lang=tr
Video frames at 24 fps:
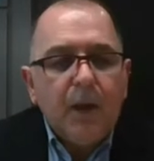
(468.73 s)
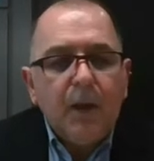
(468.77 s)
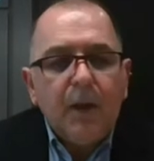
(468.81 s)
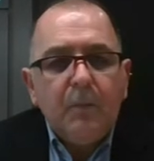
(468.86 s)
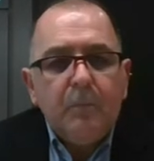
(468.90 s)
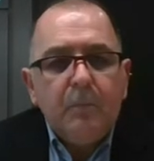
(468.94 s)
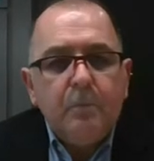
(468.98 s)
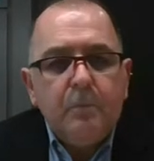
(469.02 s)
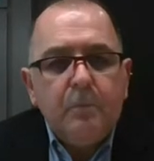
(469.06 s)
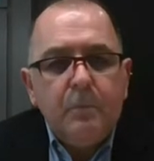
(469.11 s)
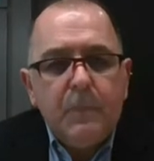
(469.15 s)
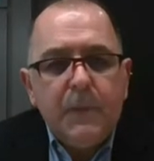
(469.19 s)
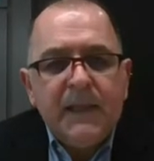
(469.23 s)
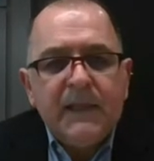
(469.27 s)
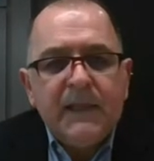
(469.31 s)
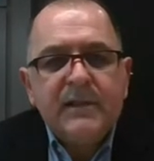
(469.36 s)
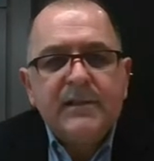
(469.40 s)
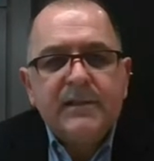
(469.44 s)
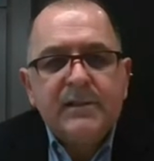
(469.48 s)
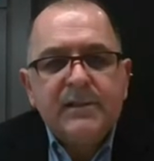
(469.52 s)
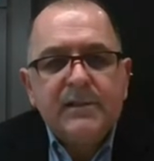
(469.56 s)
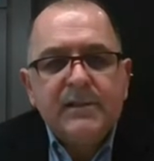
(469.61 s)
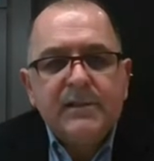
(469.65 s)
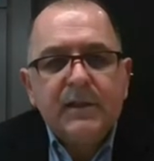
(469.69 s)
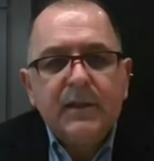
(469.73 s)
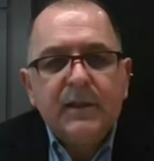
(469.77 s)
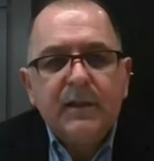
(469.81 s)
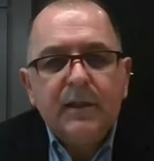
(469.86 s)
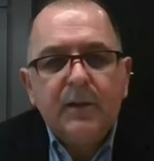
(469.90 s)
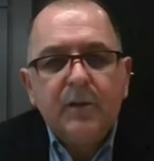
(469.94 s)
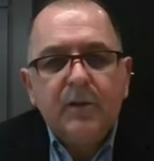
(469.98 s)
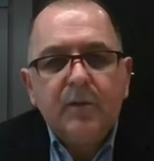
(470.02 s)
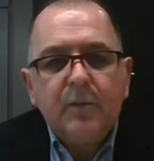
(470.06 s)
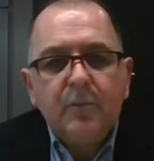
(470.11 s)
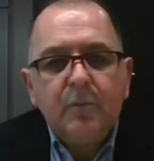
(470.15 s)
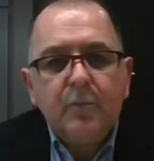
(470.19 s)
İyi bir oran mı?
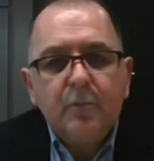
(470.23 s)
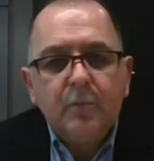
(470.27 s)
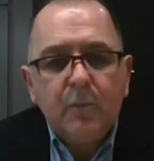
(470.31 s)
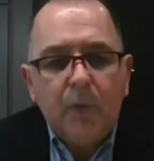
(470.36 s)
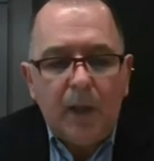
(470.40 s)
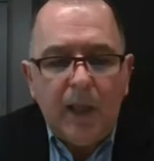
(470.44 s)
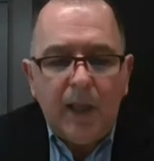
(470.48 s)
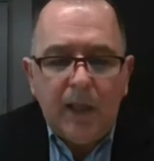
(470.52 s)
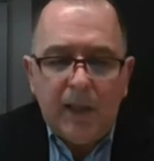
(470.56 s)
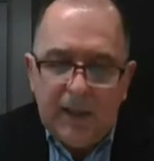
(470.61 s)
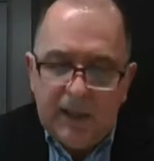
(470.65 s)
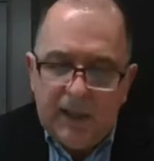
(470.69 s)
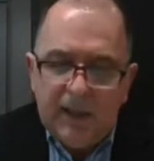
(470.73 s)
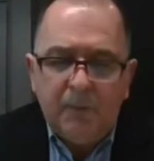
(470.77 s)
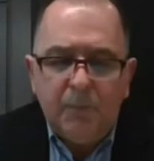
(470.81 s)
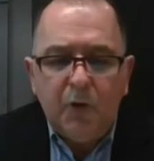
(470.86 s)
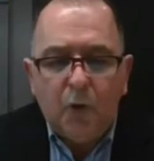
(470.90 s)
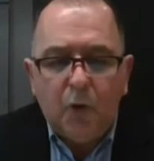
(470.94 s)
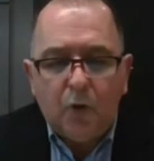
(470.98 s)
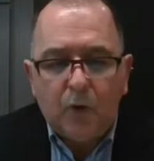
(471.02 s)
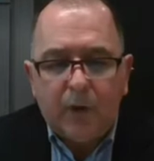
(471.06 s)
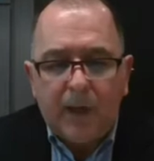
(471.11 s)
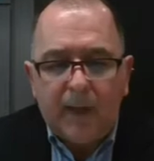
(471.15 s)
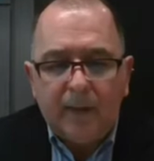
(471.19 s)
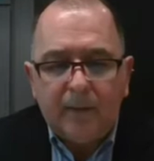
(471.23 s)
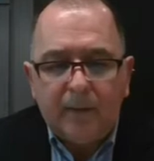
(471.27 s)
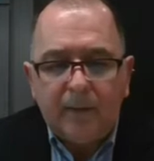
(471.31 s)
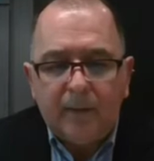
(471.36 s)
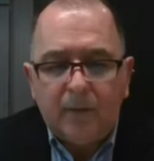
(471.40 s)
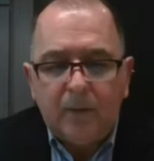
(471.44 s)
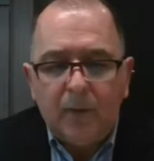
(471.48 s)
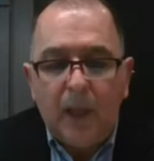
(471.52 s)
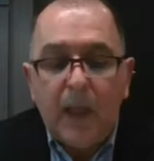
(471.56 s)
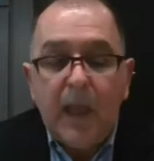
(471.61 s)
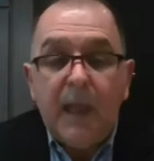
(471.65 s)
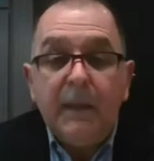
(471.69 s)
E, Olgun. E, iyi bir oran.
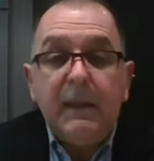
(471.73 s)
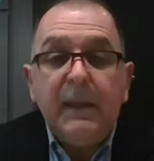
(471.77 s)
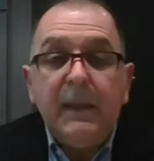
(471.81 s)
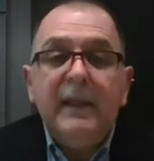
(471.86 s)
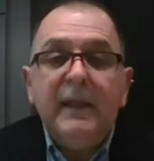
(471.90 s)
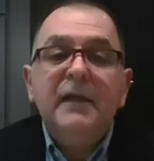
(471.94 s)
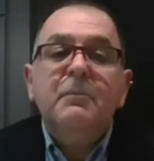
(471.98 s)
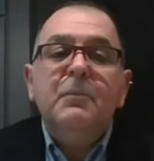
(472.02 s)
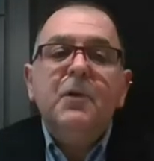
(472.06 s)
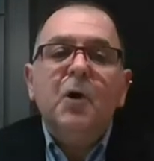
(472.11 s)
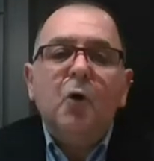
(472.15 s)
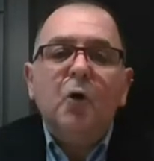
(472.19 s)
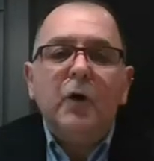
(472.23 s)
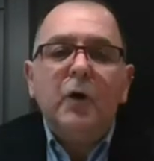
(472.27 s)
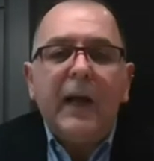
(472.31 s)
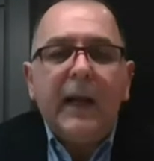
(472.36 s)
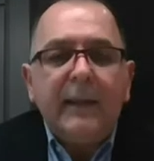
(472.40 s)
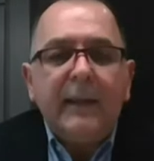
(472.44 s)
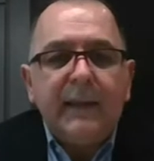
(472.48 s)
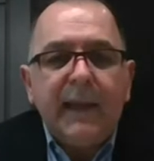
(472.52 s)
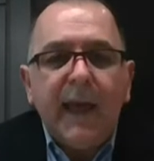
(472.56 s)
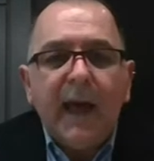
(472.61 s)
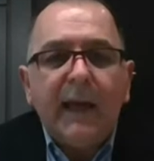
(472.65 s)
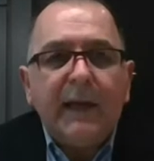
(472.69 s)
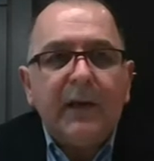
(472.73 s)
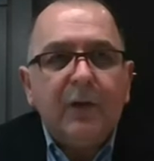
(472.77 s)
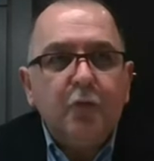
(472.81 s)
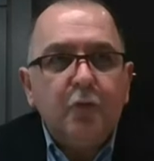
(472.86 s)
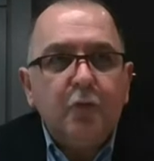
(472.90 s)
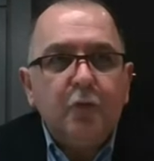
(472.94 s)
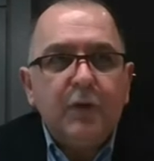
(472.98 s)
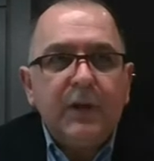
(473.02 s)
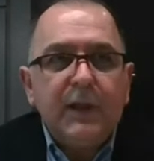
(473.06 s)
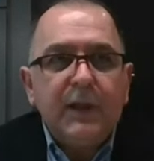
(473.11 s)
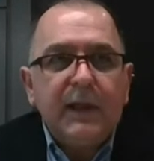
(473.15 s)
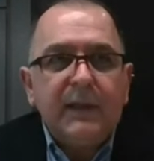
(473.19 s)
E, iyi bir oran.
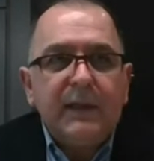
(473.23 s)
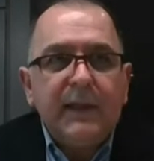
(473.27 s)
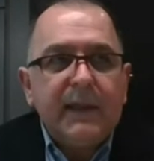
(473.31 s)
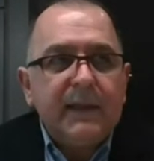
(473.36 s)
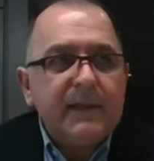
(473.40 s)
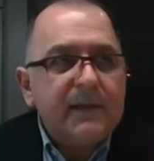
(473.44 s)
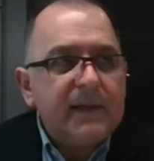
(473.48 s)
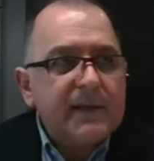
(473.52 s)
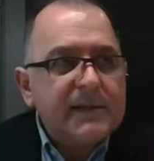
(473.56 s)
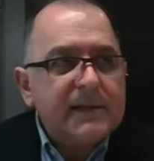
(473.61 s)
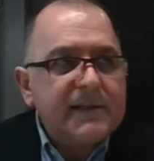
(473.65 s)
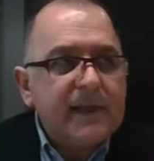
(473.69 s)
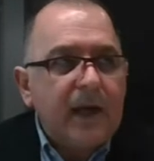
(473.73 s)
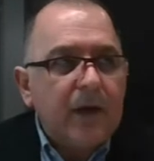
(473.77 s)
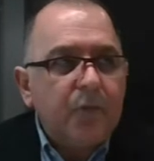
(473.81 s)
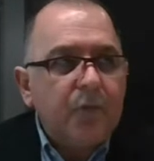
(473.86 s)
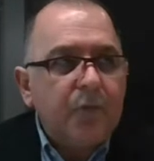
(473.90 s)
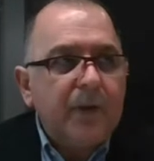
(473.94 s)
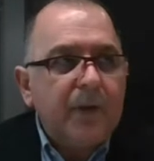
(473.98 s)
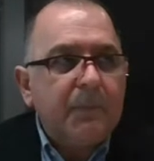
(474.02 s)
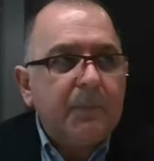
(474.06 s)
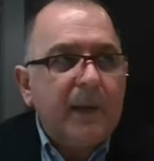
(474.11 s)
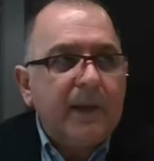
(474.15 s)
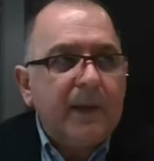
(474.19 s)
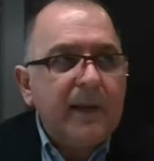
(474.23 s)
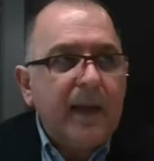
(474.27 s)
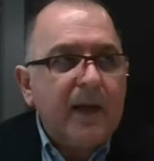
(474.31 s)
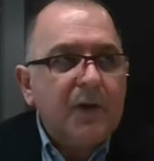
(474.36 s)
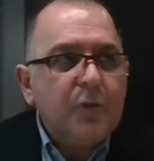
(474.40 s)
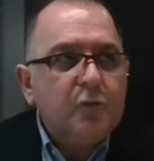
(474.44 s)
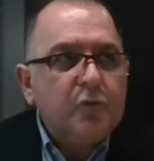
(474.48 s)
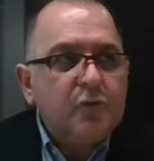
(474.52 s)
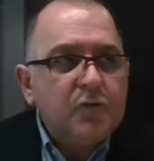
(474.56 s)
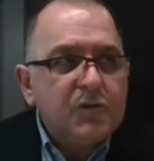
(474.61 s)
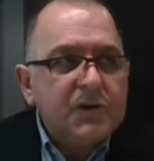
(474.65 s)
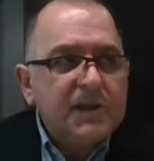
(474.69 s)
Yani Türkiye'de tasarruf yapan
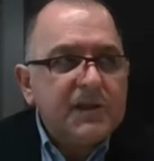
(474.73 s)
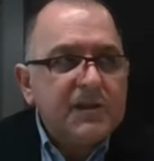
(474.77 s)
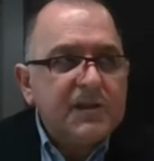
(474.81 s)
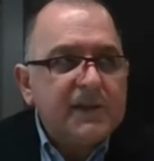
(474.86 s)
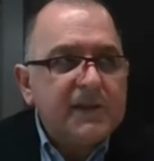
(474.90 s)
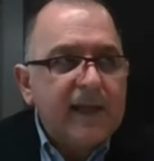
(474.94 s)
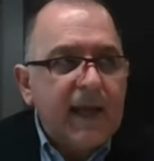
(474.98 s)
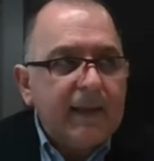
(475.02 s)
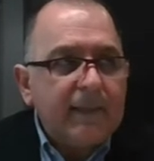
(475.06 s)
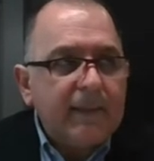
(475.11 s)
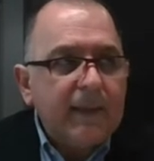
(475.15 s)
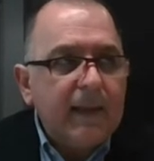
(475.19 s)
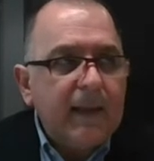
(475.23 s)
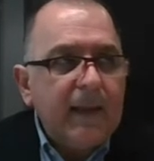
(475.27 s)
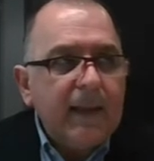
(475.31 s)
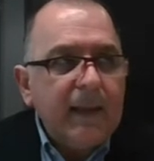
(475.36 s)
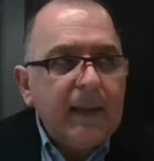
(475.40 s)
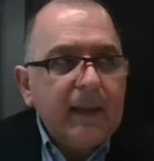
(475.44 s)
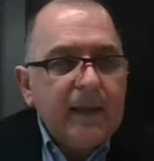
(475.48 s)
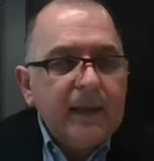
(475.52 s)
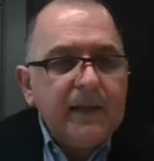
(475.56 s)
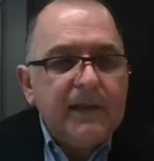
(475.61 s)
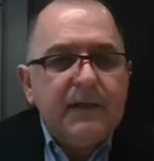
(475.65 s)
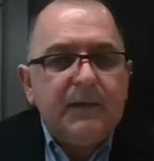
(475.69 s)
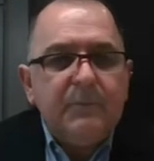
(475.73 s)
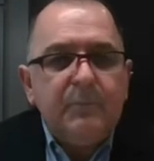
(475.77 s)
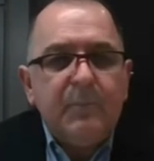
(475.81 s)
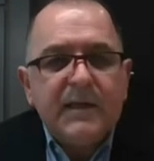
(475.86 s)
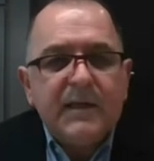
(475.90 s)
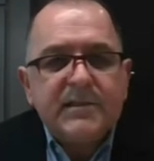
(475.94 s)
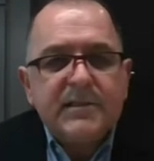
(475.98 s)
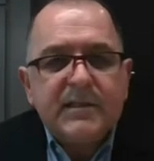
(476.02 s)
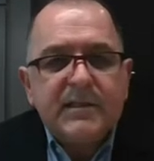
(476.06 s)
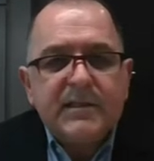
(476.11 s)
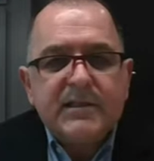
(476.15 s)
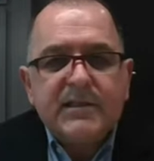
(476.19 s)
her 100 kişiden
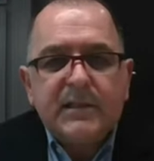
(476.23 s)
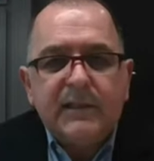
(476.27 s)
25